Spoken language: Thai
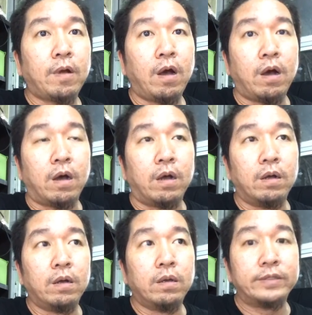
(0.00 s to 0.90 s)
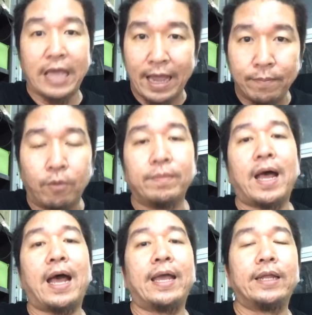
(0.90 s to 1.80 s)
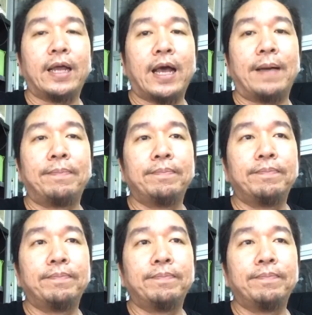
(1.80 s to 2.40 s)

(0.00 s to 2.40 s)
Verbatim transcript: ก็แจ้งผมได้นะครับ